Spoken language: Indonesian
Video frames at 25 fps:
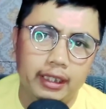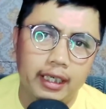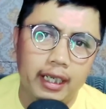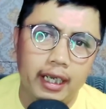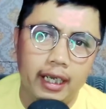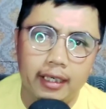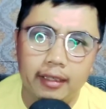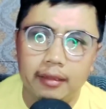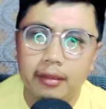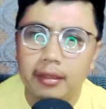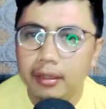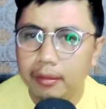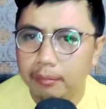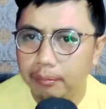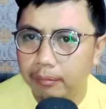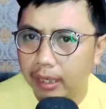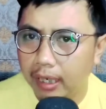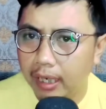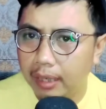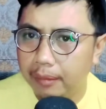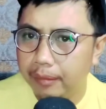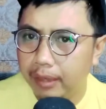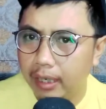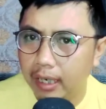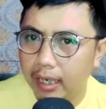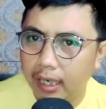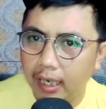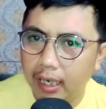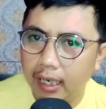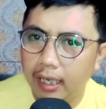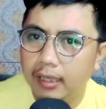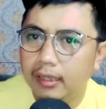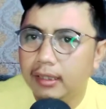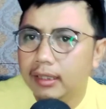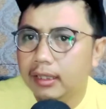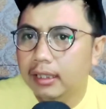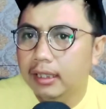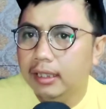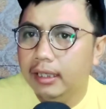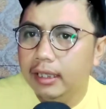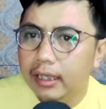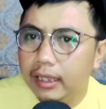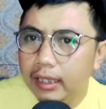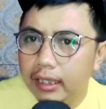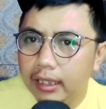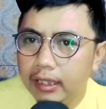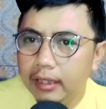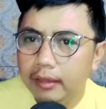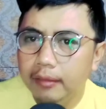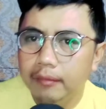Dan bagaimanakah
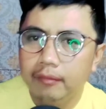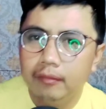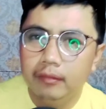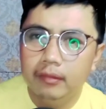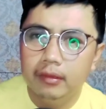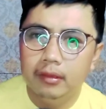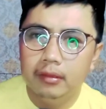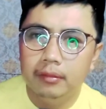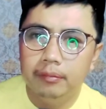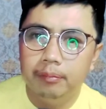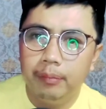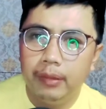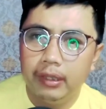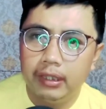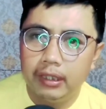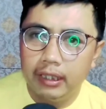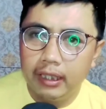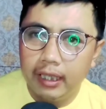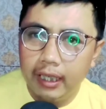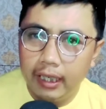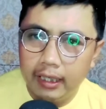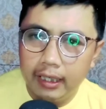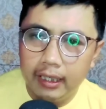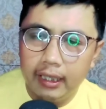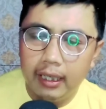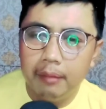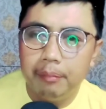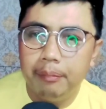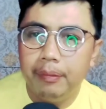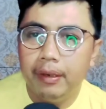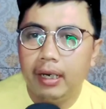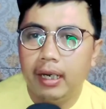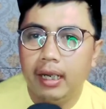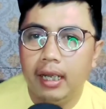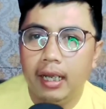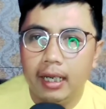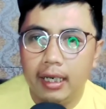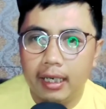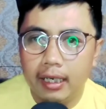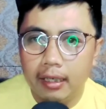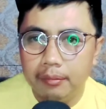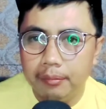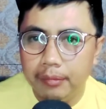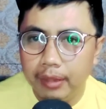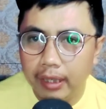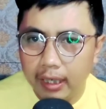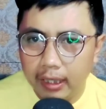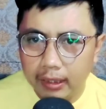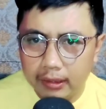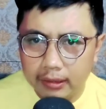di tempat juga ini apakah akan
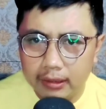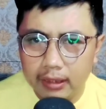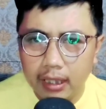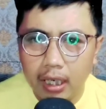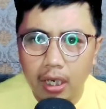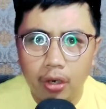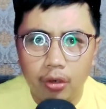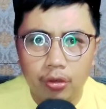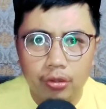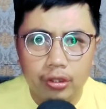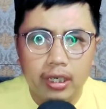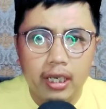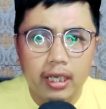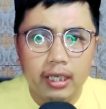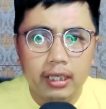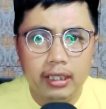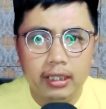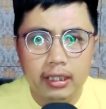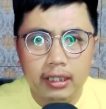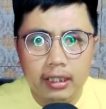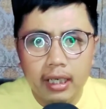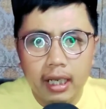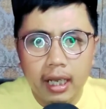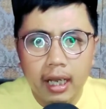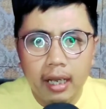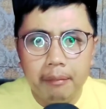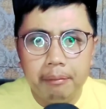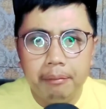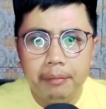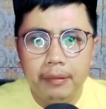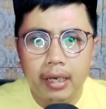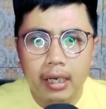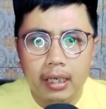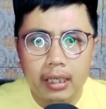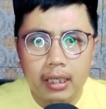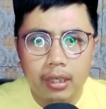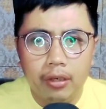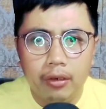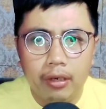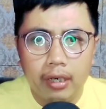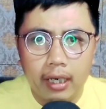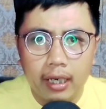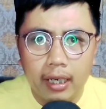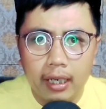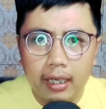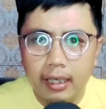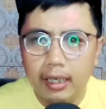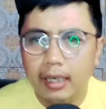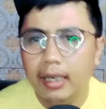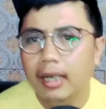mengasah otak kita atau
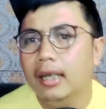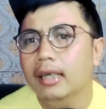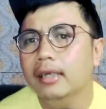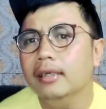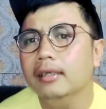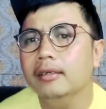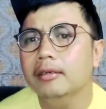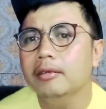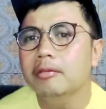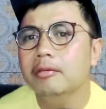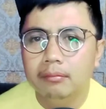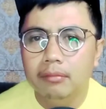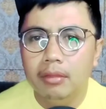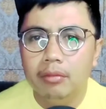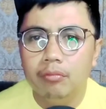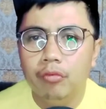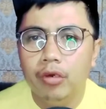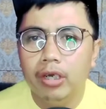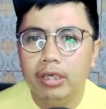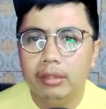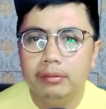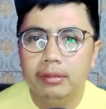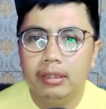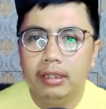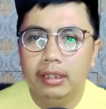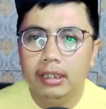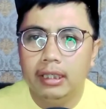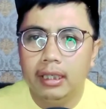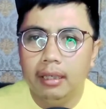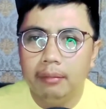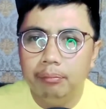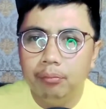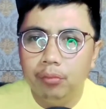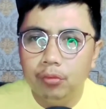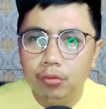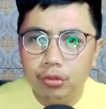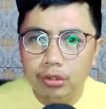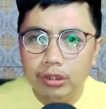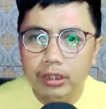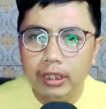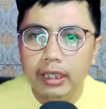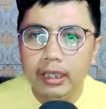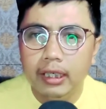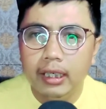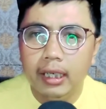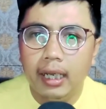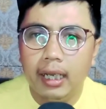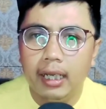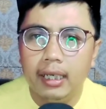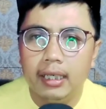akan membuat kita pusing
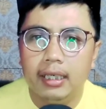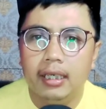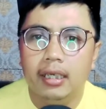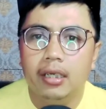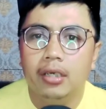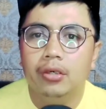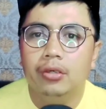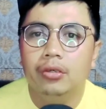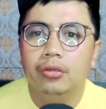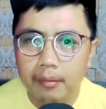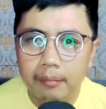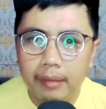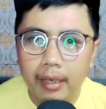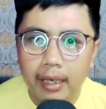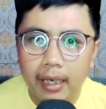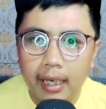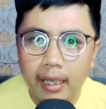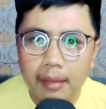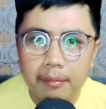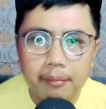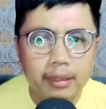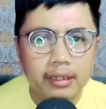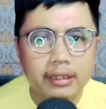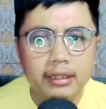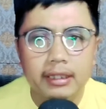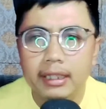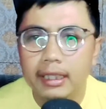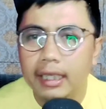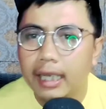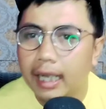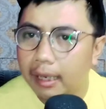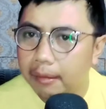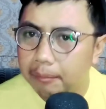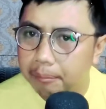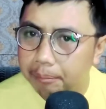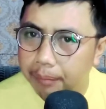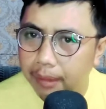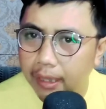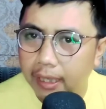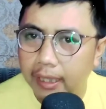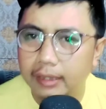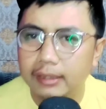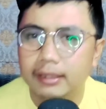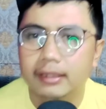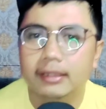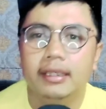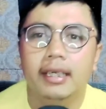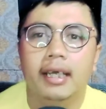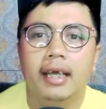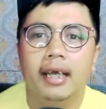atau malah masih gampang
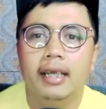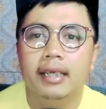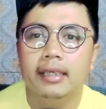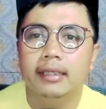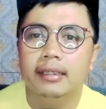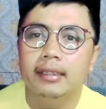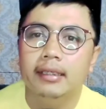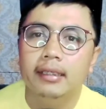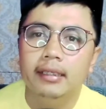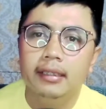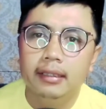guys nah